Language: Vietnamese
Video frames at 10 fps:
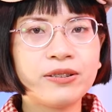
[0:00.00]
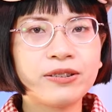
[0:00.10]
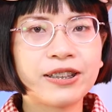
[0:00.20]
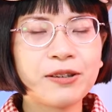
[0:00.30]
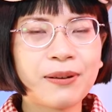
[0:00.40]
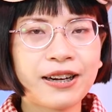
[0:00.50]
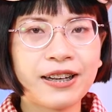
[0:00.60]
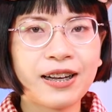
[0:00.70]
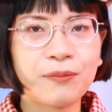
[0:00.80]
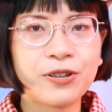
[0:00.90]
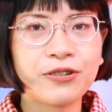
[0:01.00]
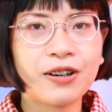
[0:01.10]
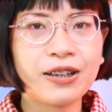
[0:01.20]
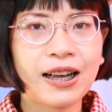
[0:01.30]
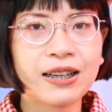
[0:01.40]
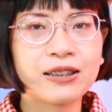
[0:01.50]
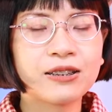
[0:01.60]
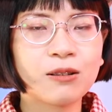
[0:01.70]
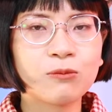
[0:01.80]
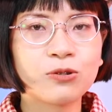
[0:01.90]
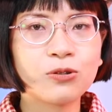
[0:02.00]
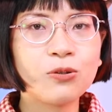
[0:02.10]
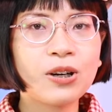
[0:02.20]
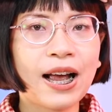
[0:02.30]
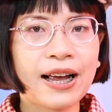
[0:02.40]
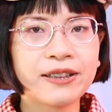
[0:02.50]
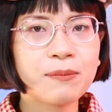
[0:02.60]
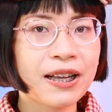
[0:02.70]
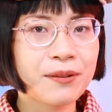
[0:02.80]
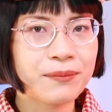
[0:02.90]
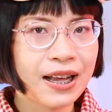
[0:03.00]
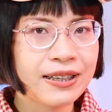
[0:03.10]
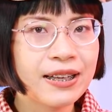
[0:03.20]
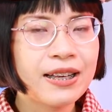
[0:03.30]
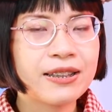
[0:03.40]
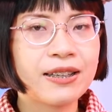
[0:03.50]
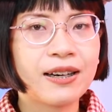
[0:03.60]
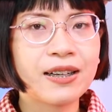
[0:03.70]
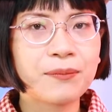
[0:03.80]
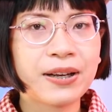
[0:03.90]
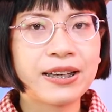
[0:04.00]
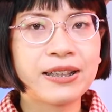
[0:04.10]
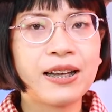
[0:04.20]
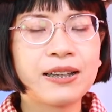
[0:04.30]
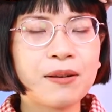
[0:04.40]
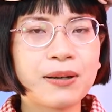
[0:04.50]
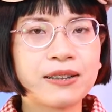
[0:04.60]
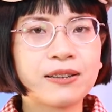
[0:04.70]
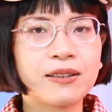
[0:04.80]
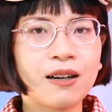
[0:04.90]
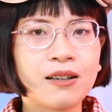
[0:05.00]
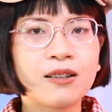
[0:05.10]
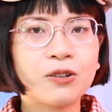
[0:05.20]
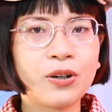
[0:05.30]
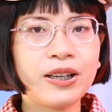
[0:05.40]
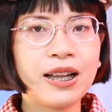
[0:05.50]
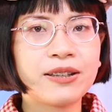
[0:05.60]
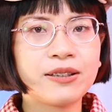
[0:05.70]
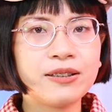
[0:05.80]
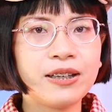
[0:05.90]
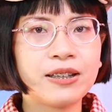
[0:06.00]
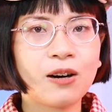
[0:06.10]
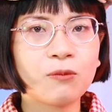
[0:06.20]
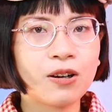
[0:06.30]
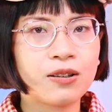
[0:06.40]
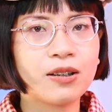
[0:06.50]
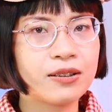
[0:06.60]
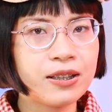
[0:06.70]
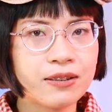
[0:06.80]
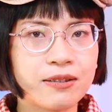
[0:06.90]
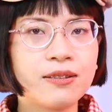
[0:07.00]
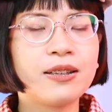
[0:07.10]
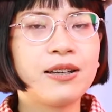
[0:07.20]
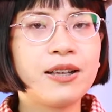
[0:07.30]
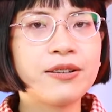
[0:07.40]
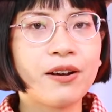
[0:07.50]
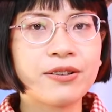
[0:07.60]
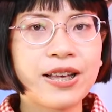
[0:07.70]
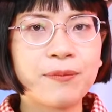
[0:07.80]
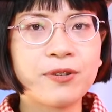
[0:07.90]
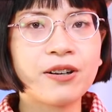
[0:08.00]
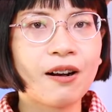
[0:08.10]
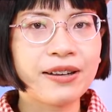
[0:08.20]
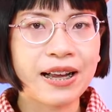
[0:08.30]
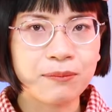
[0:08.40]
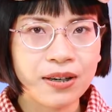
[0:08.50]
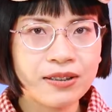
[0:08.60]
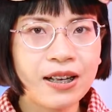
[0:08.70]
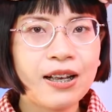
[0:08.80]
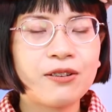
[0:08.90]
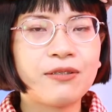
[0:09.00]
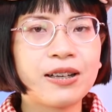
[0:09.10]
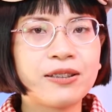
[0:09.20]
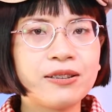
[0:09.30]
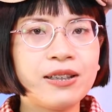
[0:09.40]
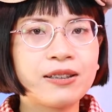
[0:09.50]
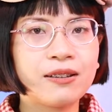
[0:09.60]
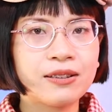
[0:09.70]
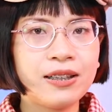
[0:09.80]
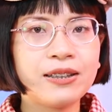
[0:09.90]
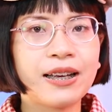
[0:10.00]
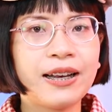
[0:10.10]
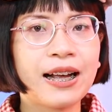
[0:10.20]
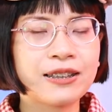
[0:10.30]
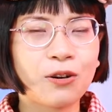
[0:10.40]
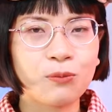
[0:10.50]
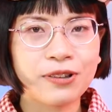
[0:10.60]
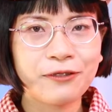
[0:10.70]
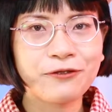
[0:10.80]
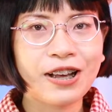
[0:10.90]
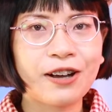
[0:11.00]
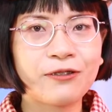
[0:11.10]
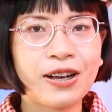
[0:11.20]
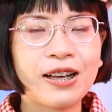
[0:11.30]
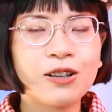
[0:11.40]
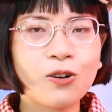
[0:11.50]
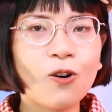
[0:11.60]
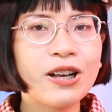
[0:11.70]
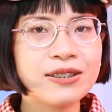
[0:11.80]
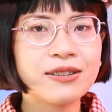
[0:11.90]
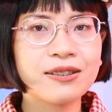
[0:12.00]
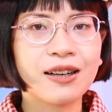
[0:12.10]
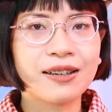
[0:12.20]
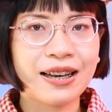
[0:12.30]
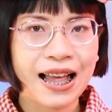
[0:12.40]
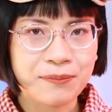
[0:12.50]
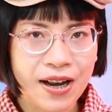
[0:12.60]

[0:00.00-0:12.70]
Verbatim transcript: Dương thì các bạn đã gặp nhiều khó khăn trong suốt 2 tới 3 năm nay thì ở năm này các bạn cần lưu ý là những gì không còn cần thiết nữa thì nên dọn dẹp cho gọn gàng bớt và những gì cần thiết thì hãy đặt trọng tâm vào và cố hết sức lực để làm